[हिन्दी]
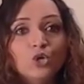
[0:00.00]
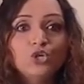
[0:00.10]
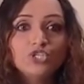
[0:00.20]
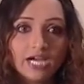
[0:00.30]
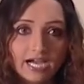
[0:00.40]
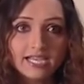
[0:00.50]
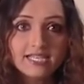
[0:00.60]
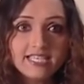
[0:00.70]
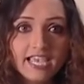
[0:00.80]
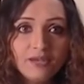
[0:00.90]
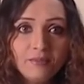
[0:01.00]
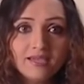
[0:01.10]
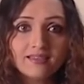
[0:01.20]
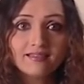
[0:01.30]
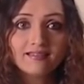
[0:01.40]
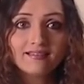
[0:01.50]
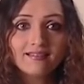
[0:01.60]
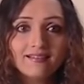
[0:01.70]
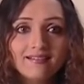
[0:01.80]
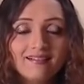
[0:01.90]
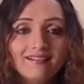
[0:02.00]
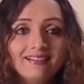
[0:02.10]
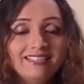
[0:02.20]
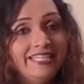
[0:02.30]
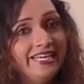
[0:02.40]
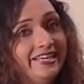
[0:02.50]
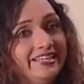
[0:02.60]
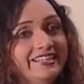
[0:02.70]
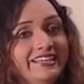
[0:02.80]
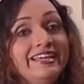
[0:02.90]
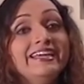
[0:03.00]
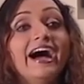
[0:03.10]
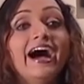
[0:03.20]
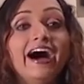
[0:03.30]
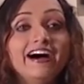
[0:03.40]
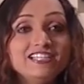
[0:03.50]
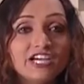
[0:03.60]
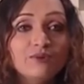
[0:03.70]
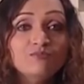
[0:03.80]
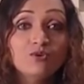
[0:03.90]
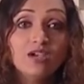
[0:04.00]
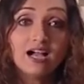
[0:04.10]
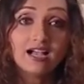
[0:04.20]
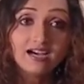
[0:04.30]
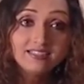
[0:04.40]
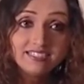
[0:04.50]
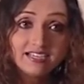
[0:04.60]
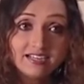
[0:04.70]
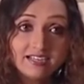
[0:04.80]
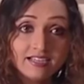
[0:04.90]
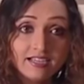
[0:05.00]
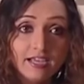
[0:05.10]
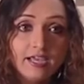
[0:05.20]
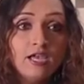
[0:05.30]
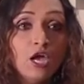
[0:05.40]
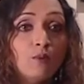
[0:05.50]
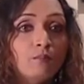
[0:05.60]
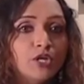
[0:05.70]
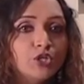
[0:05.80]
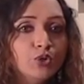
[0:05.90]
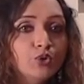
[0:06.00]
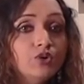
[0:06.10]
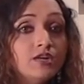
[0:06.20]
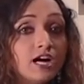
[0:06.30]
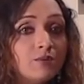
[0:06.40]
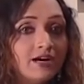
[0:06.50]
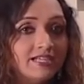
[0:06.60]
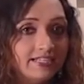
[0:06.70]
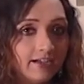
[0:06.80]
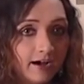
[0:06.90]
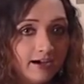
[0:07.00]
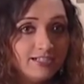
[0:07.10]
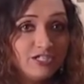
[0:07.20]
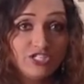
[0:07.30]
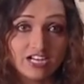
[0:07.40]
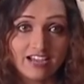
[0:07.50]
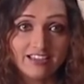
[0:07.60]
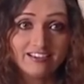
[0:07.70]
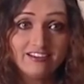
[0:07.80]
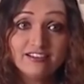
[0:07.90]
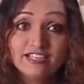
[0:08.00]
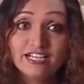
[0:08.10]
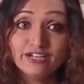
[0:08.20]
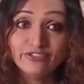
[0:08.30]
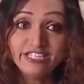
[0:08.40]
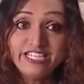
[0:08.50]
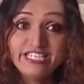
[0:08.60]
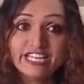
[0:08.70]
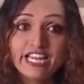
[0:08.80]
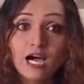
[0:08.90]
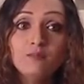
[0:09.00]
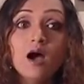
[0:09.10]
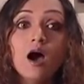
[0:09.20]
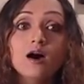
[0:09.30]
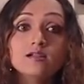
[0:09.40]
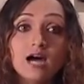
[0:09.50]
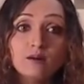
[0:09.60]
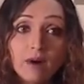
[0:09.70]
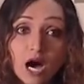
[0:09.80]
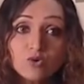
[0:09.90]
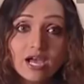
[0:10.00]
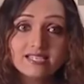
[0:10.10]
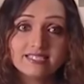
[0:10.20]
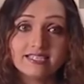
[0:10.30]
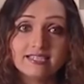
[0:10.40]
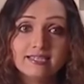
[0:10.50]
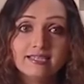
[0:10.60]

कुछ आया जहन में जी आज हम मुलाकात कर रहे हैं मशहूर नगमा निगार शायर कवि जनाब रामभाव राय से